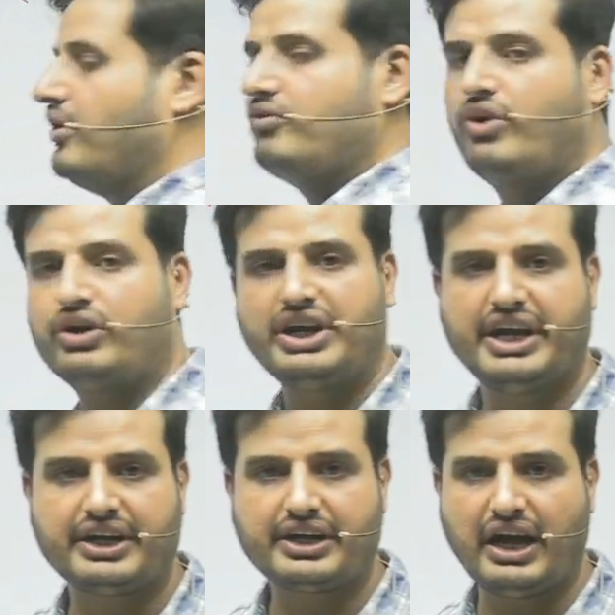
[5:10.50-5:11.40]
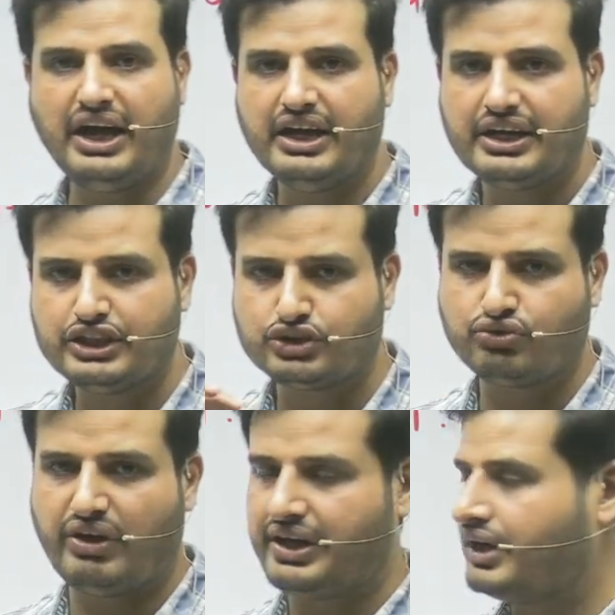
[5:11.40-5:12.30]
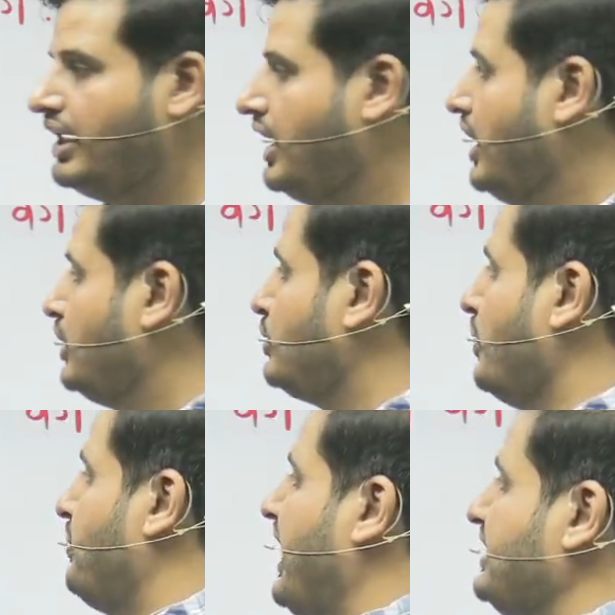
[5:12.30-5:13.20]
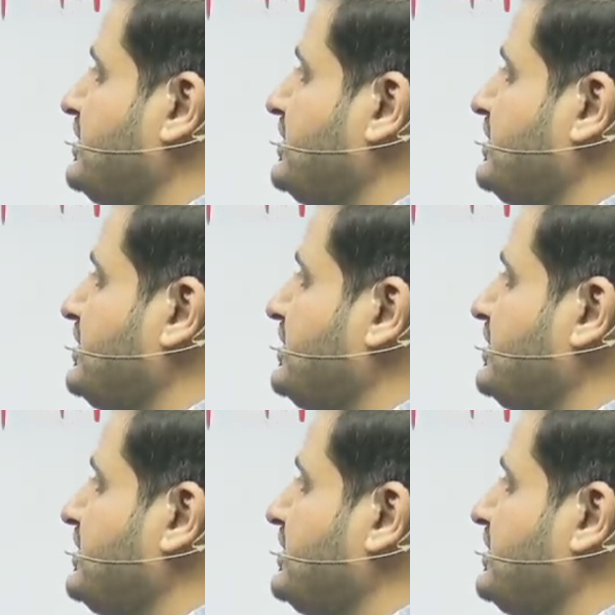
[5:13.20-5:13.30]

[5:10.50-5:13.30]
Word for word: 48 का स्क्वायर तो बेस